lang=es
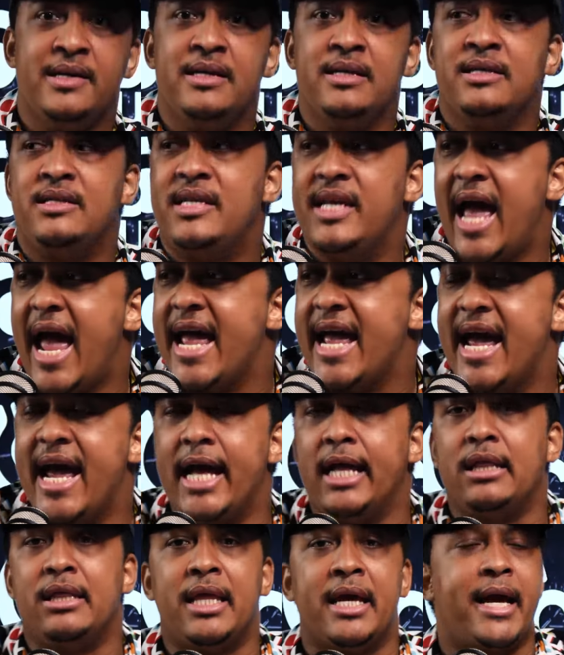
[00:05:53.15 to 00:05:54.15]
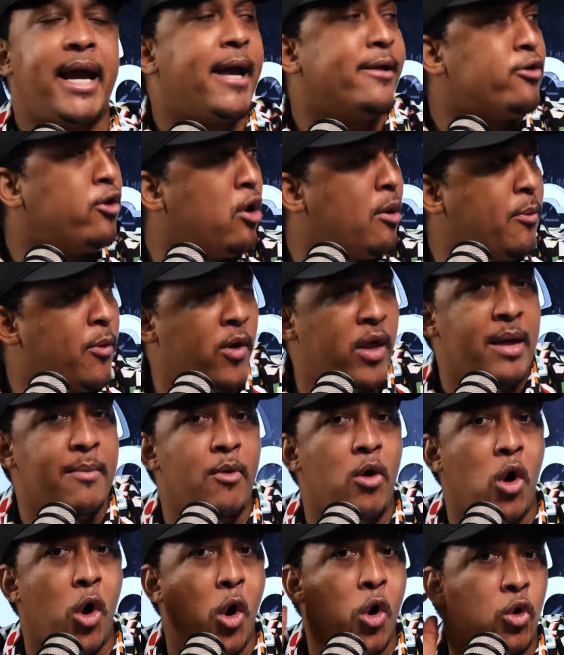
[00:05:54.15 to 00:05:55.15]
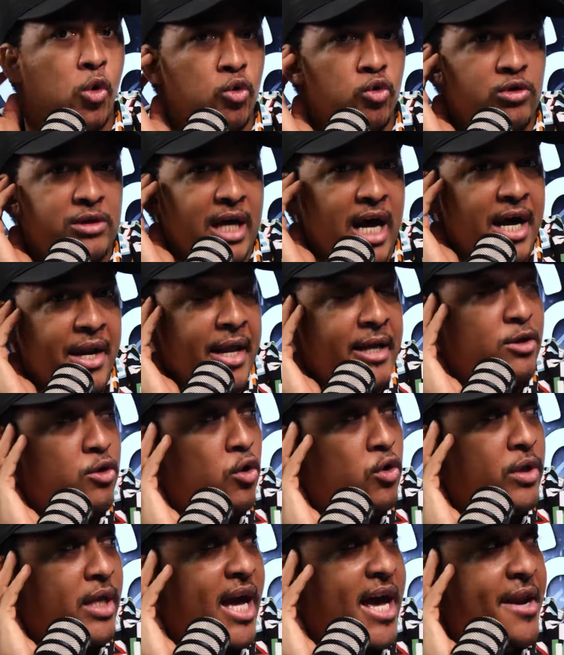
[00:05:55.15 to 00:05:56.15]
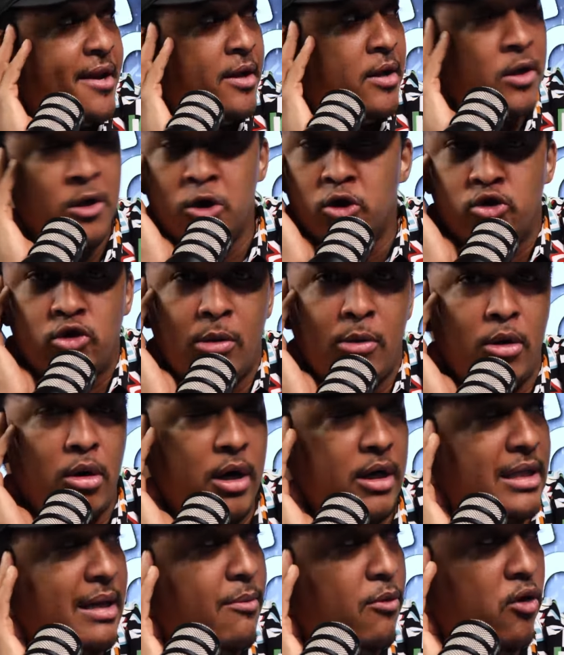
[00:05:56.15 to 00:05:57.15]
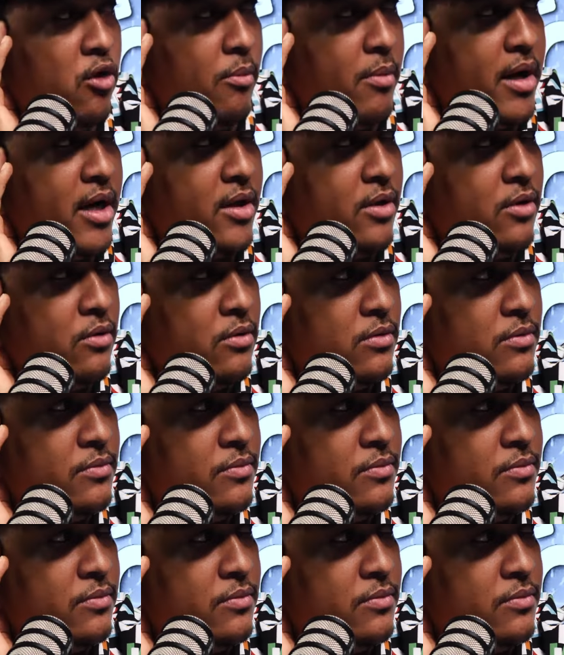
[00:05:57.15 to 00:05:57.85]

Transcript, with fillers: Si hay gente que no nos podemos ocultar, esconder, somos los que estamos en los medios.